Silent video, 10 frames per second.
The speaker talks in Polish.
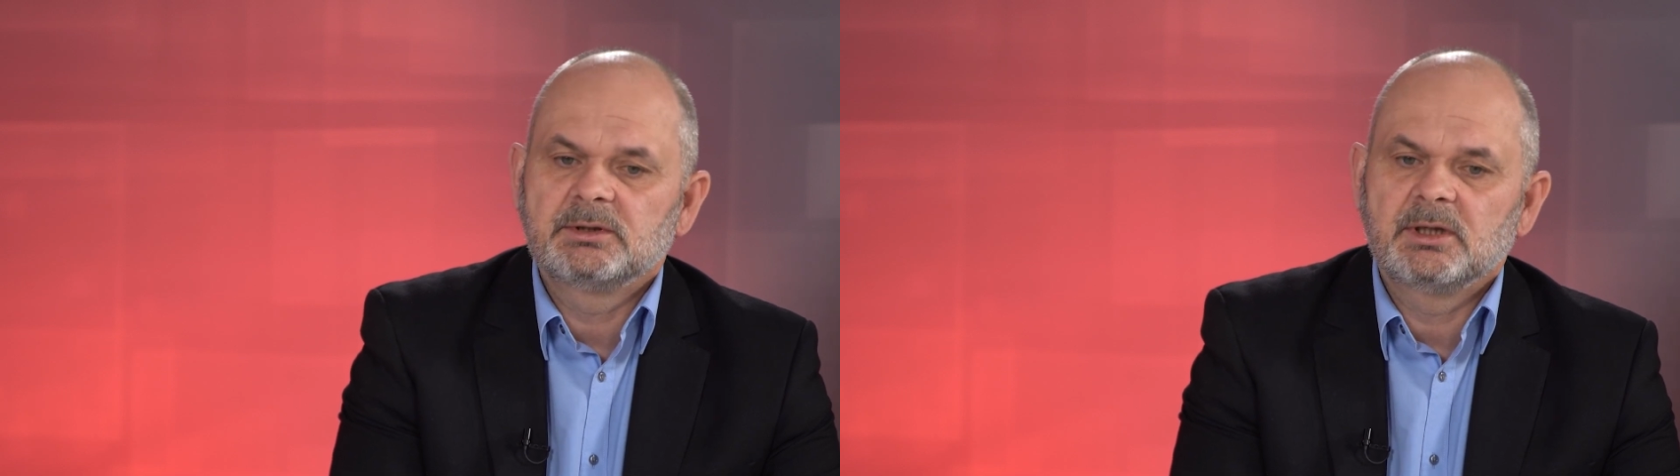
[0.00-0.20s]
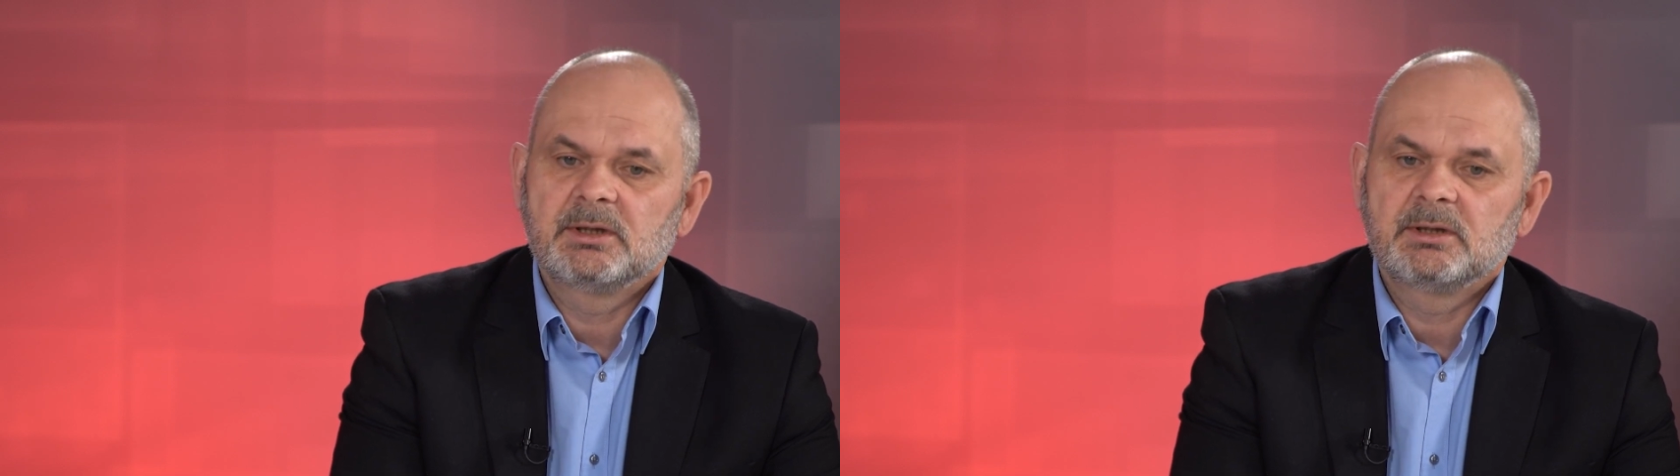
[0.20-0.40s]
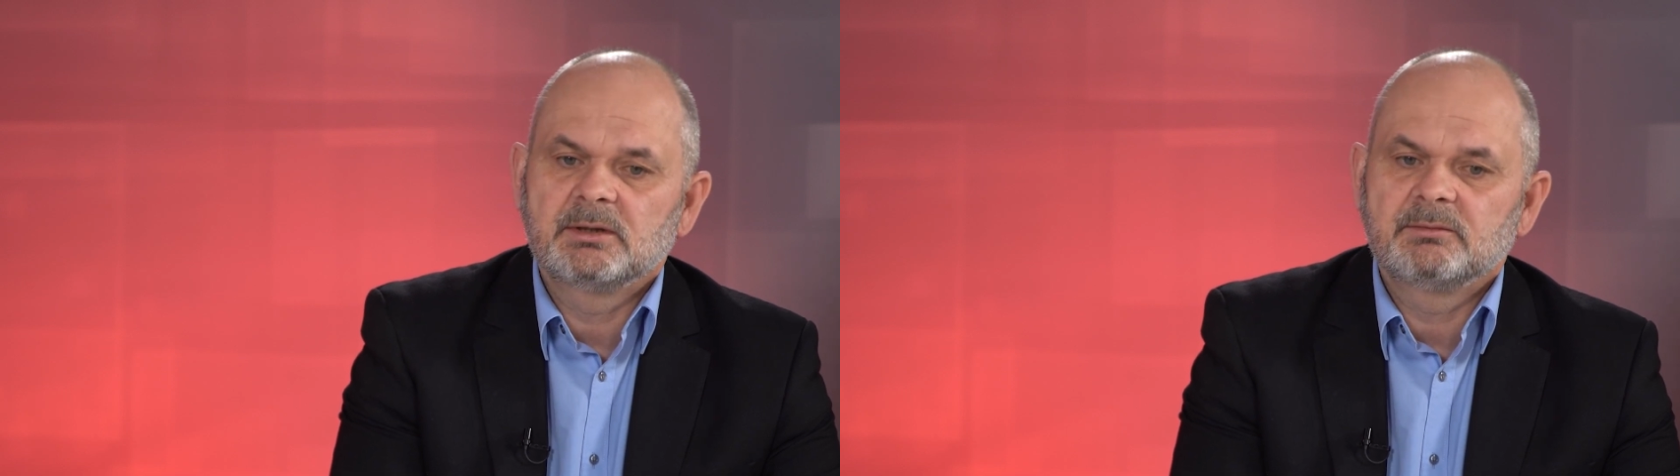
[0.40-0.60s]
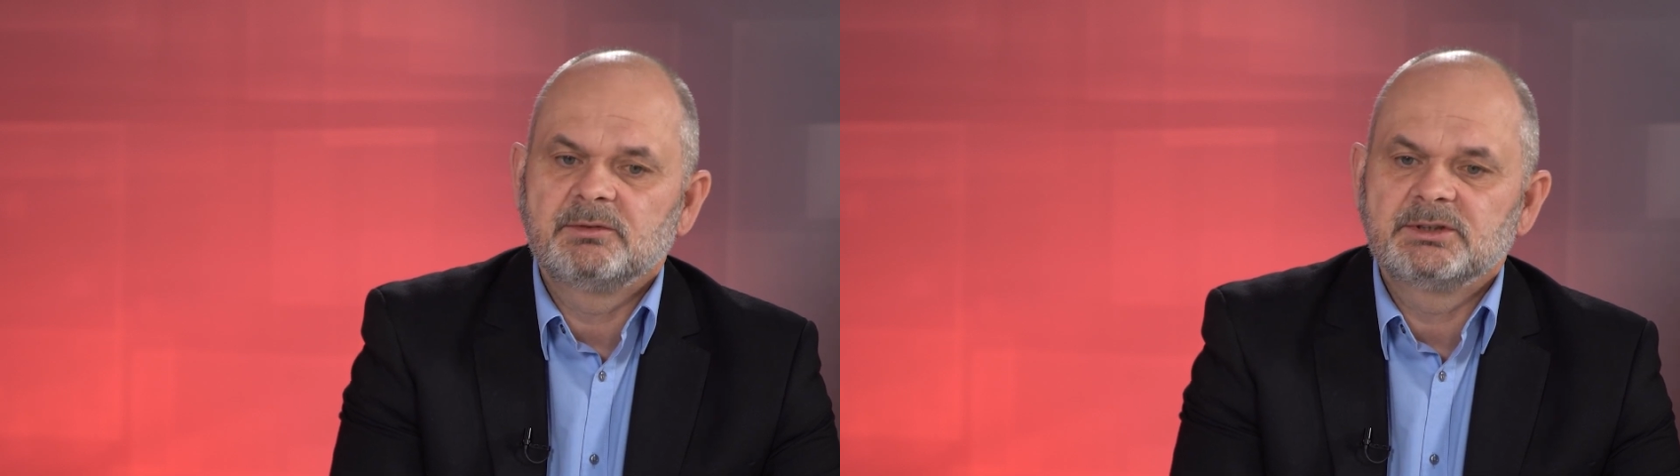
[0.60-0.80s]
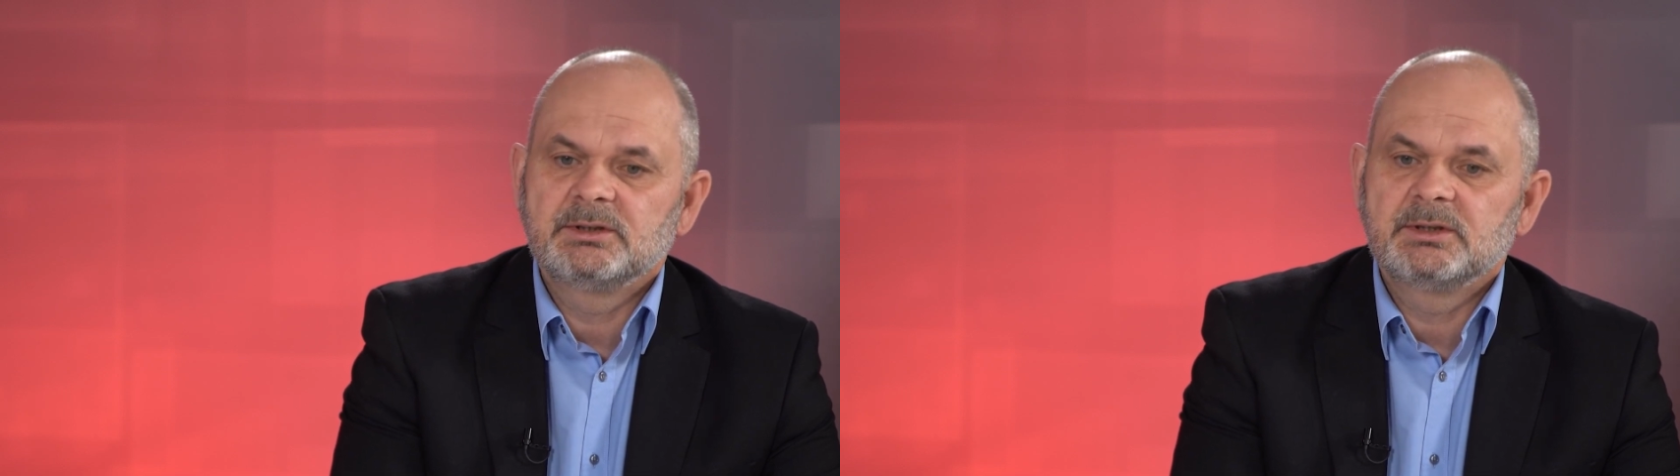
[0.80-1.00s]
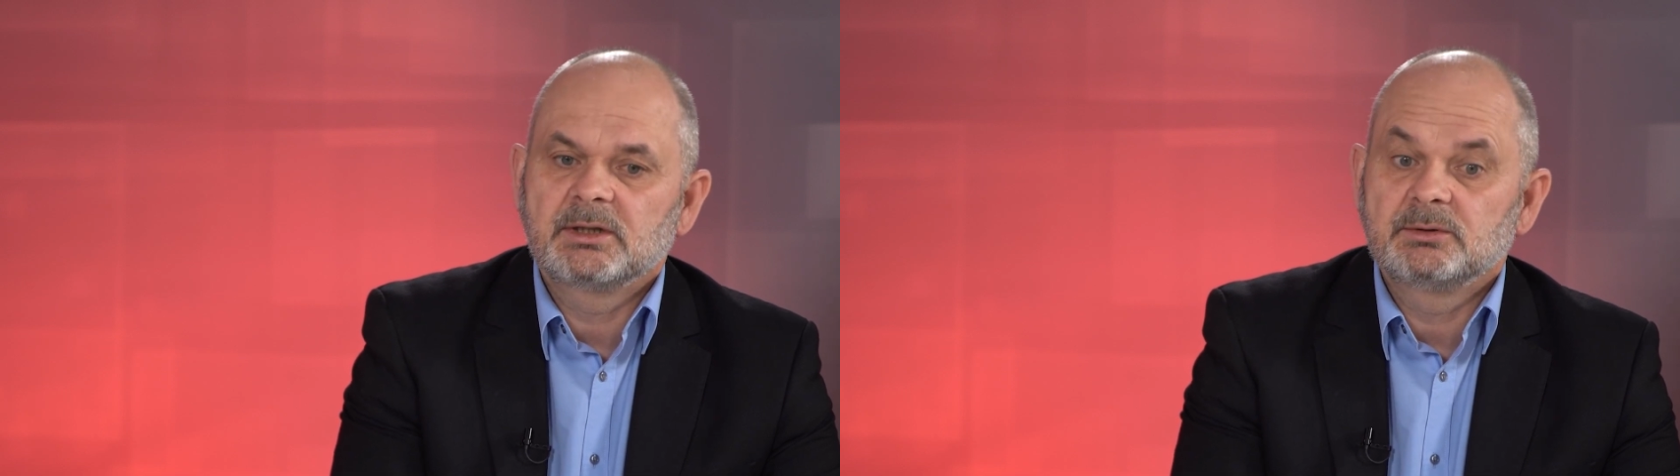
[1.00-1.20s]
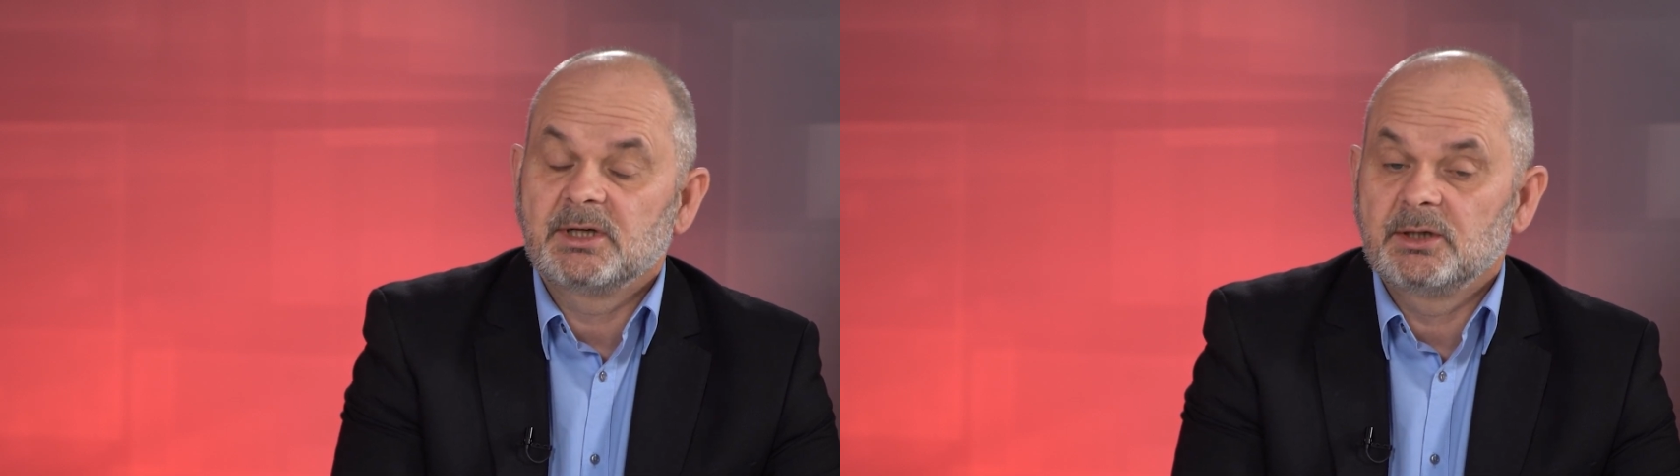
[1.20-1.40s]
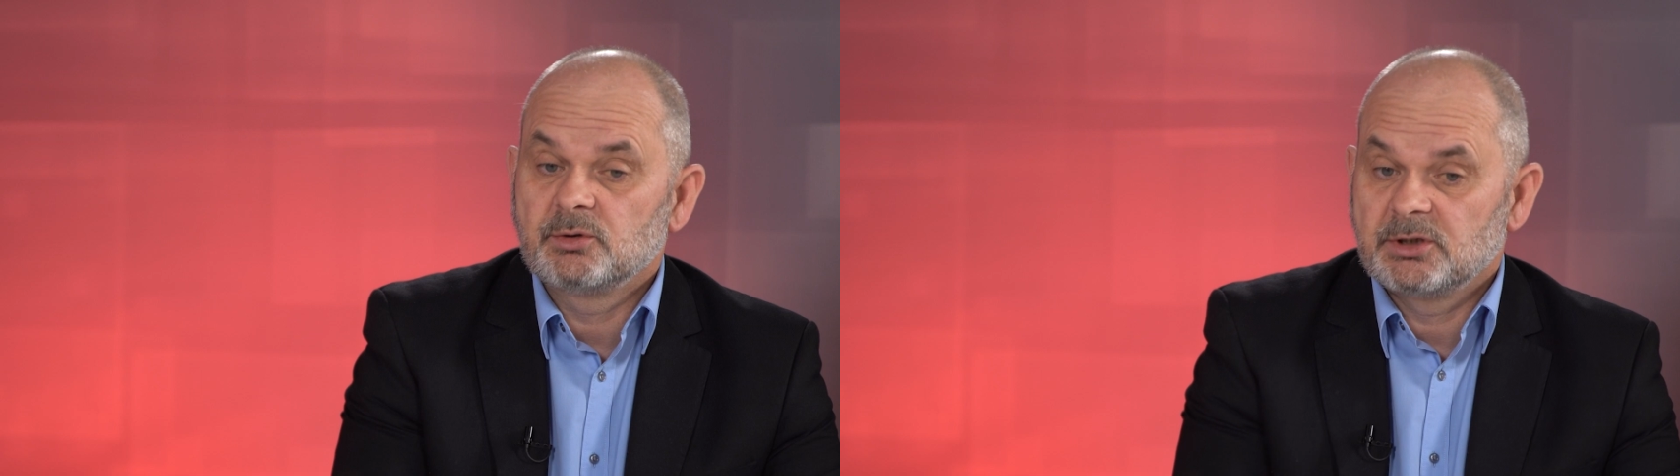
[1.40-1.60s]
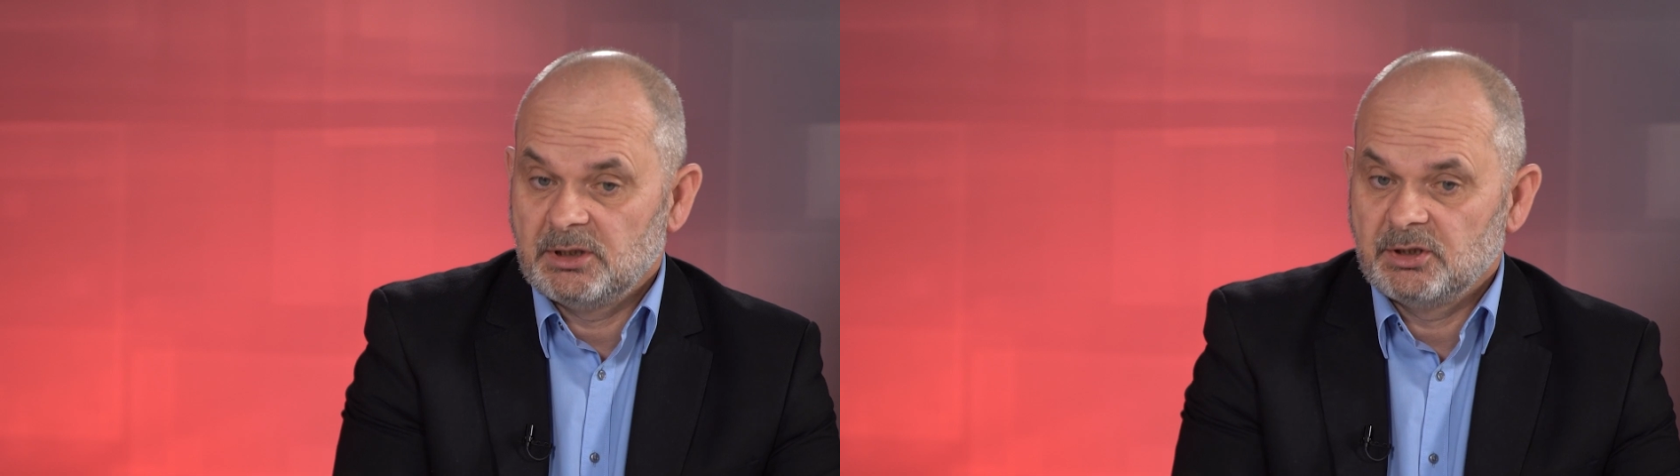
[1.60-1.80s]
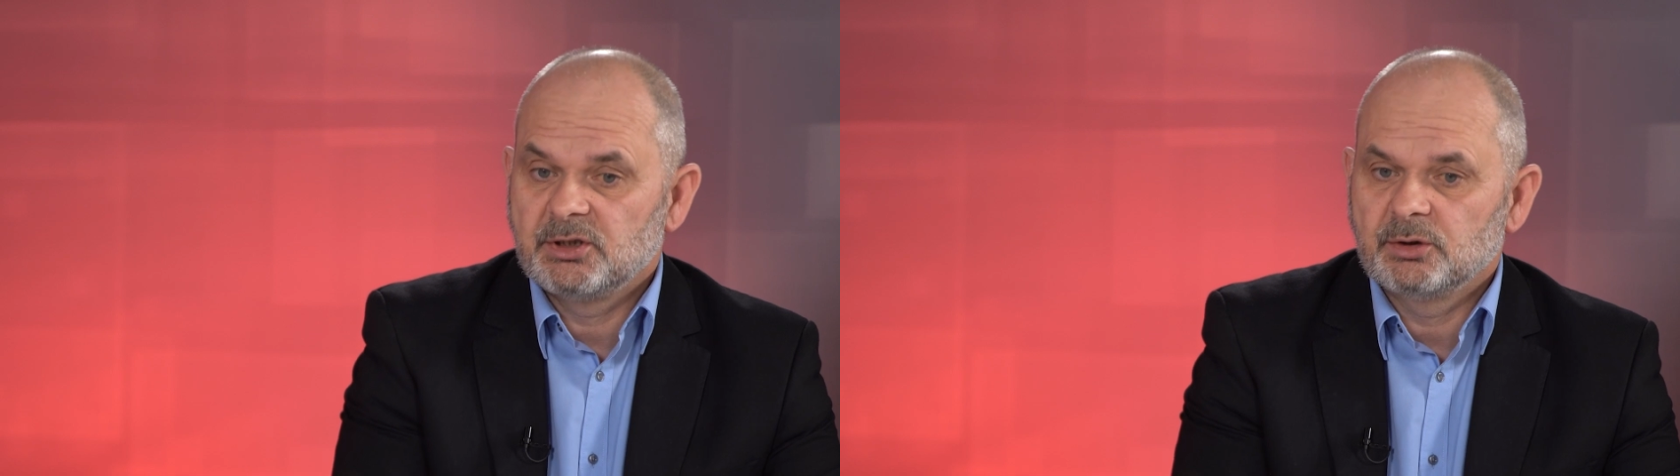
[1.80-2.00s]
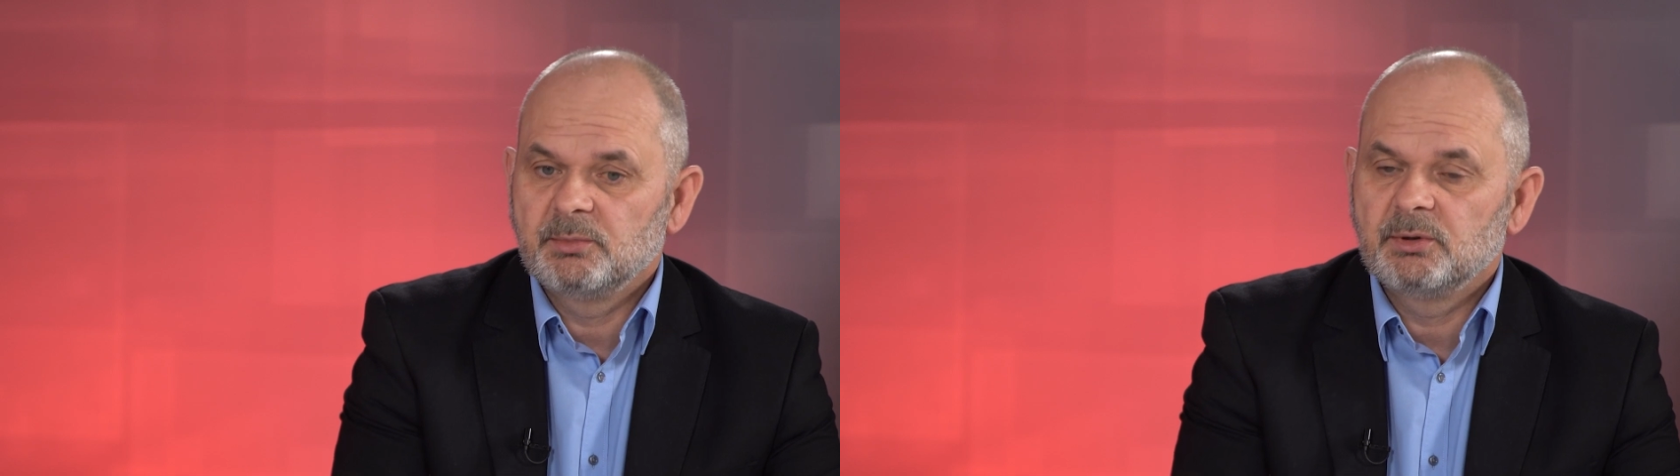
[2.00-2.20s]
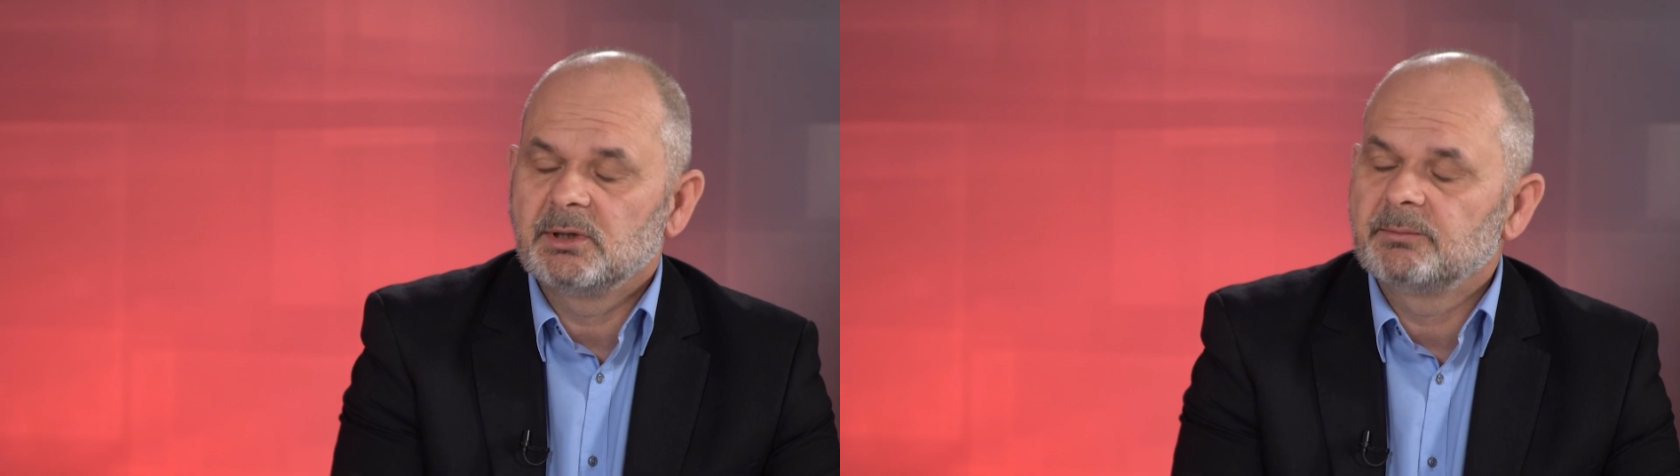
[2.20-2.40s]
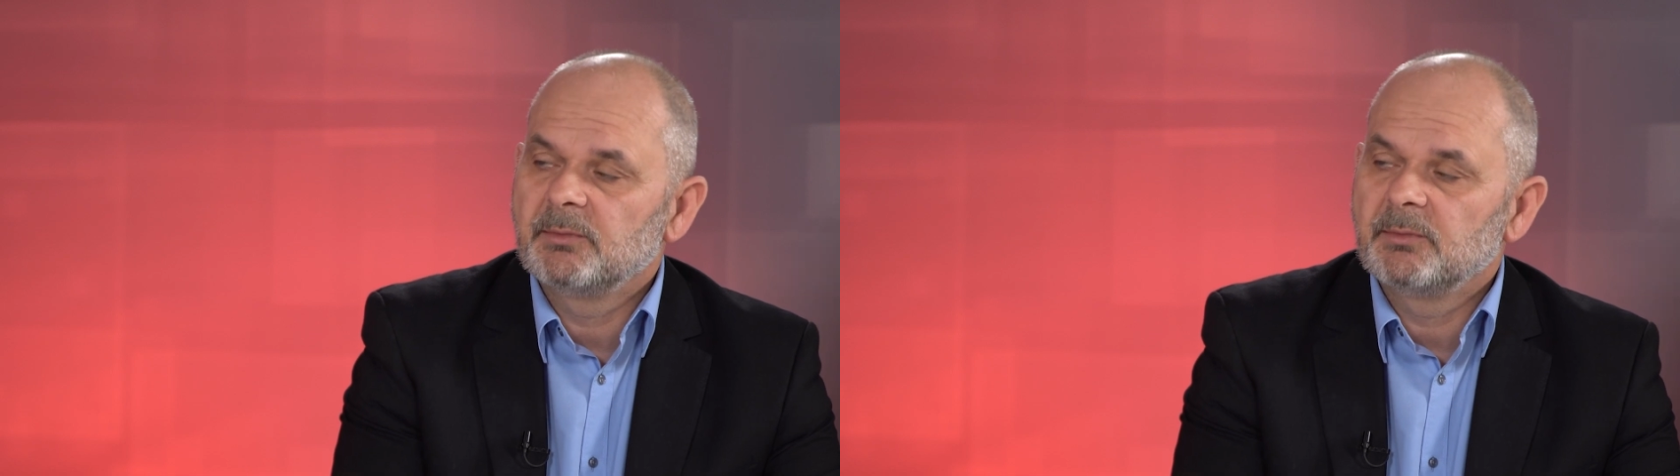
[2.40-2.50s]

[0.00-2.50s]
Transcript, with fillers: ta wizyta, która już kiedyś się odbyła,